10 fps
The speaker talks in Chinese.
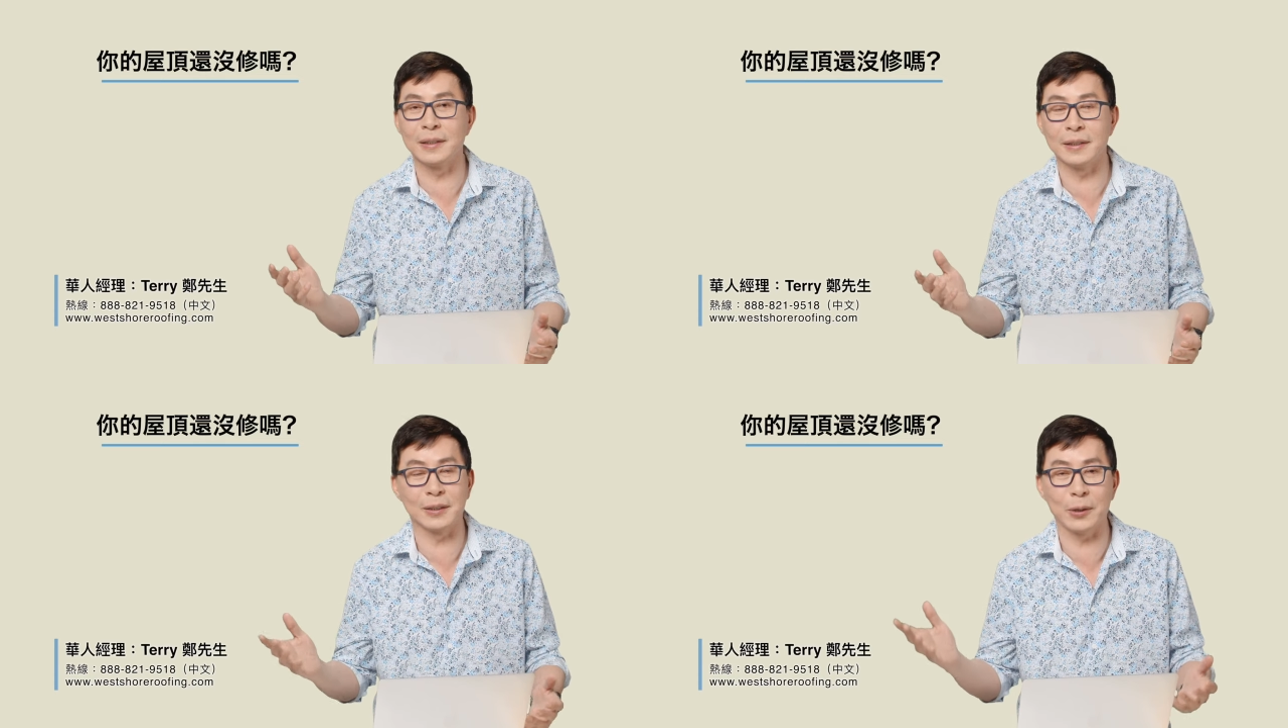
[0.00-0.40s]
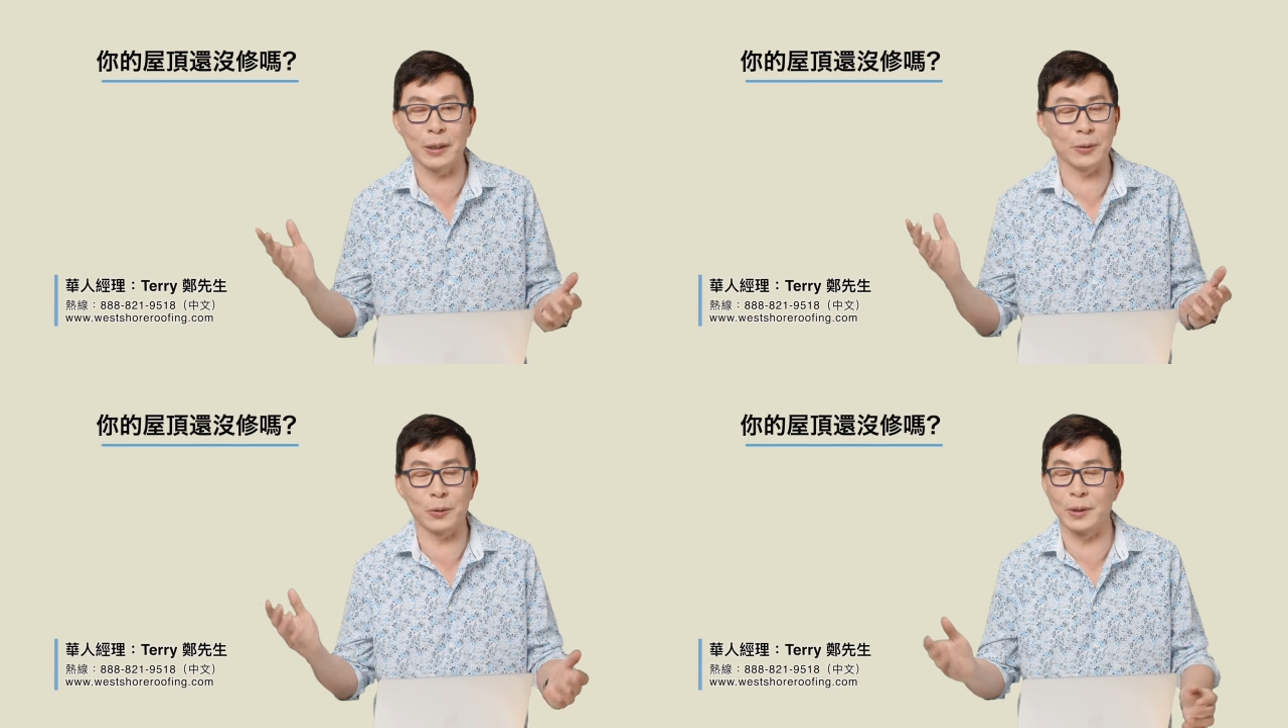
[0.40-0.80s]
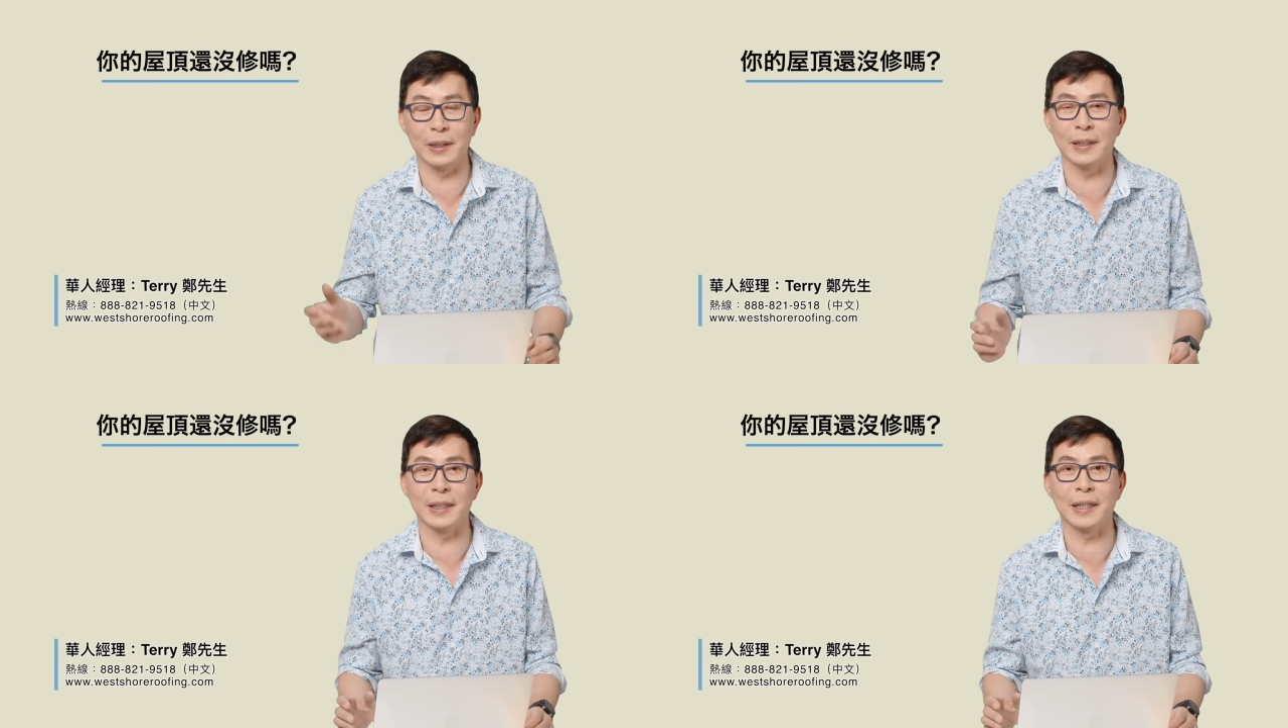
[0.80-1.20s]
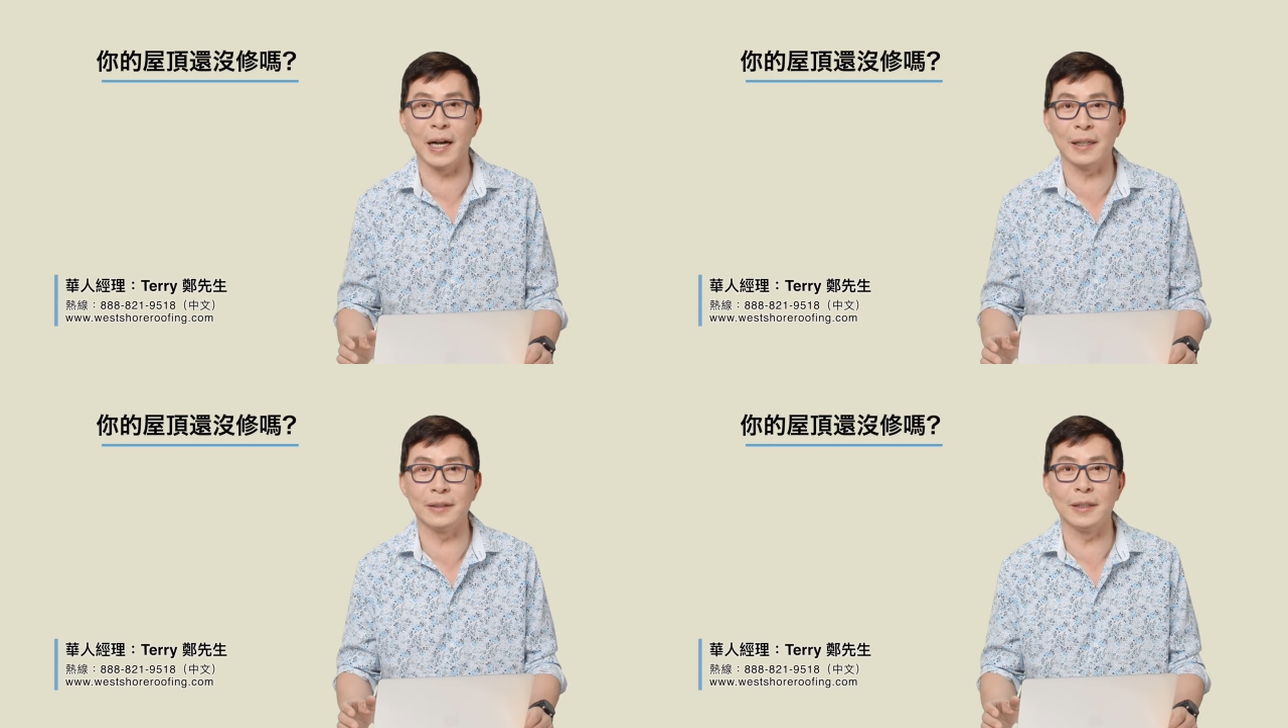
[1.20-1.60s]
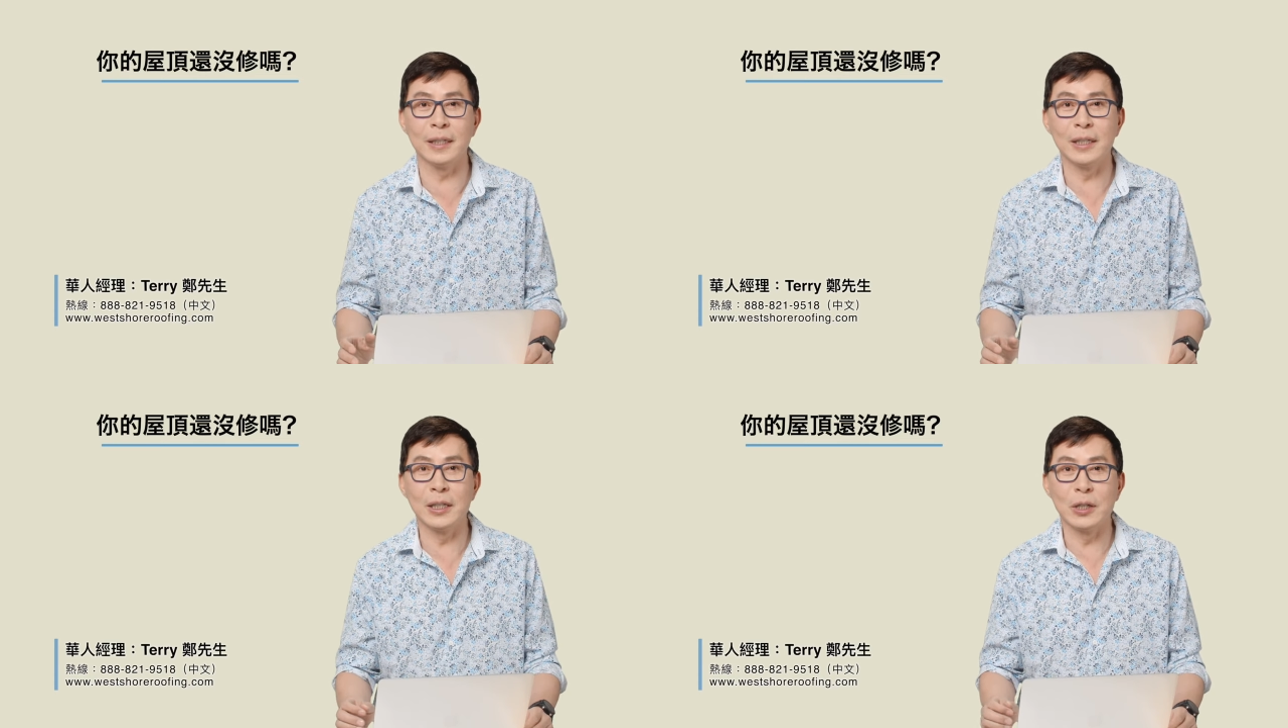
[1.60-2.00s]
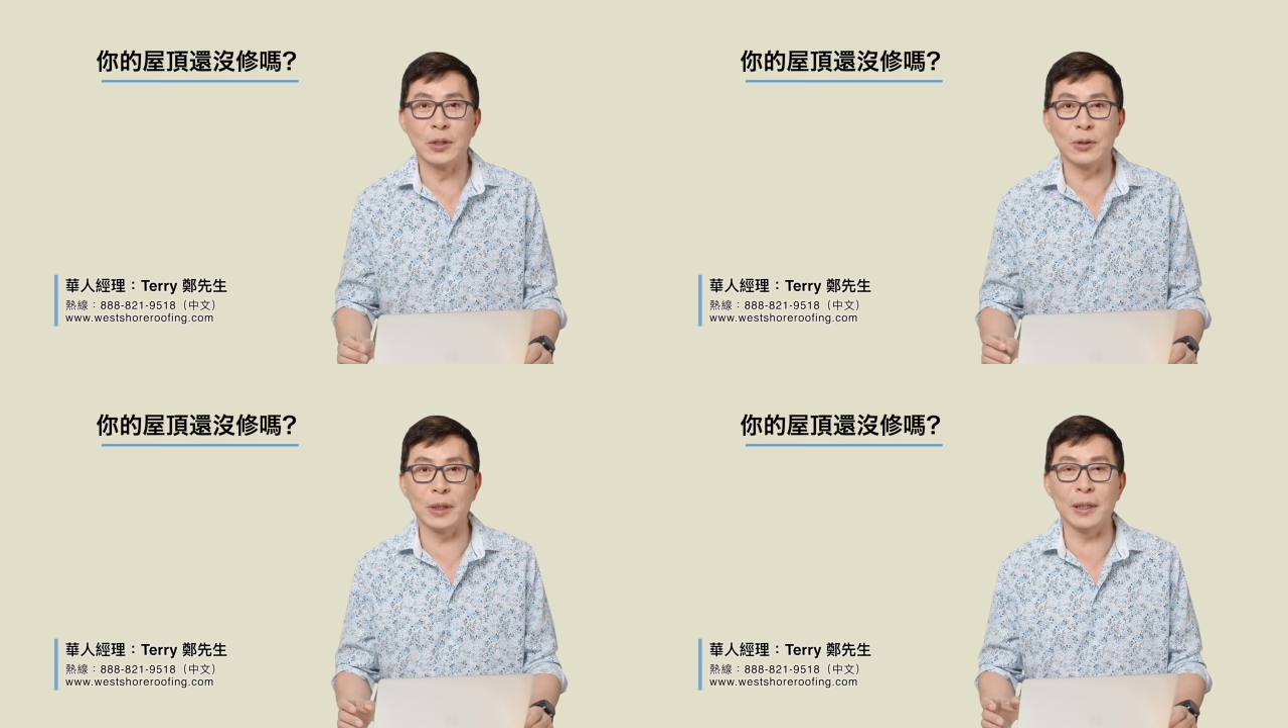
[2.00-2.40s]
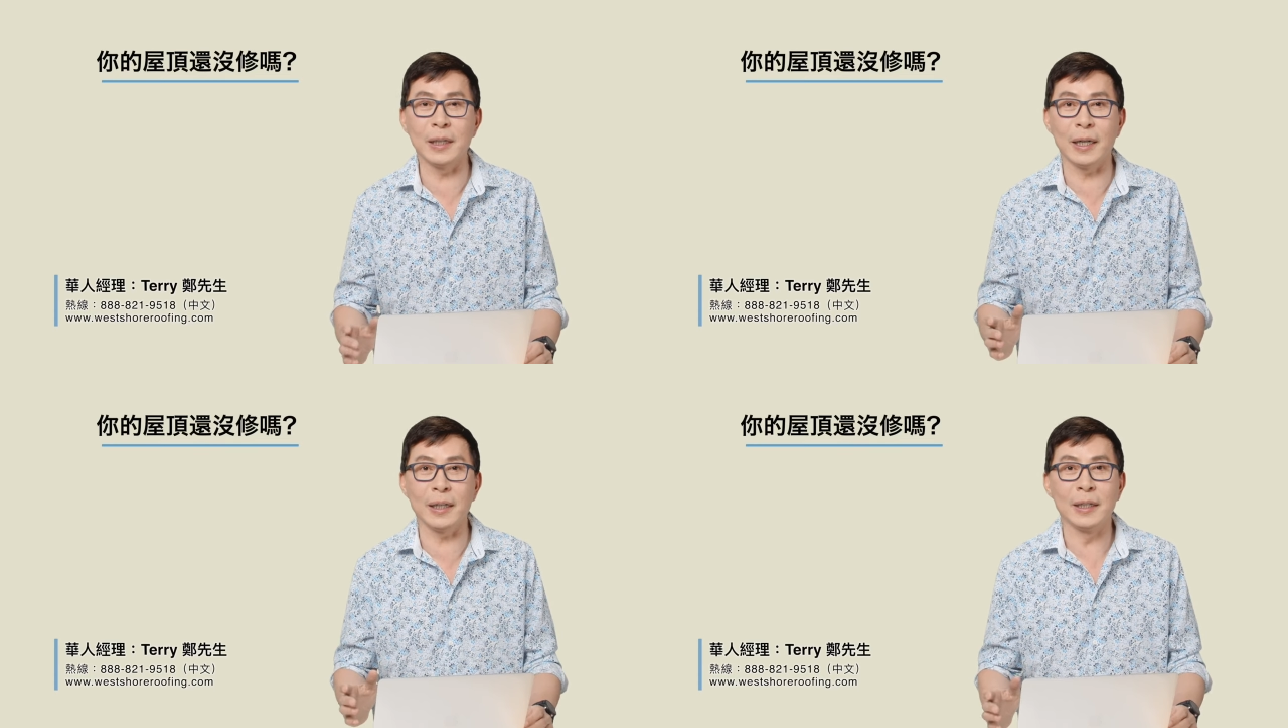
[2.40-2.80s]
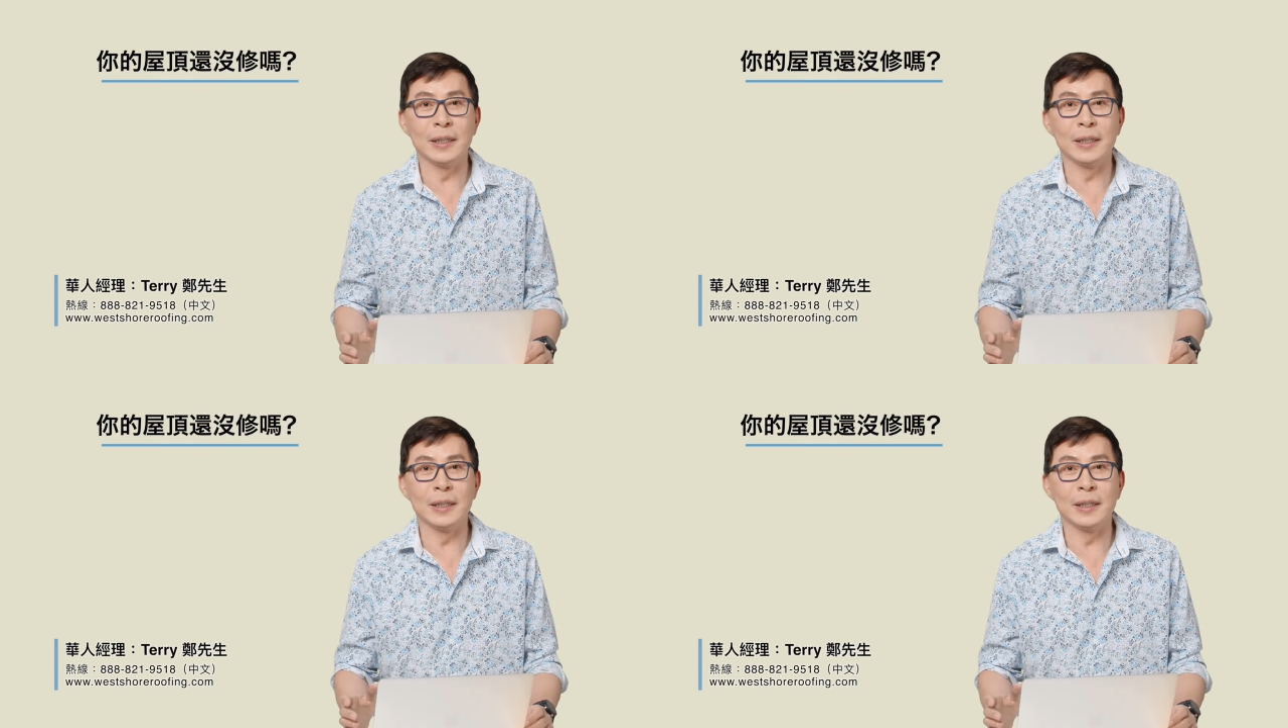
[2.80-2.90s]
十块一个 gallon，所以呢，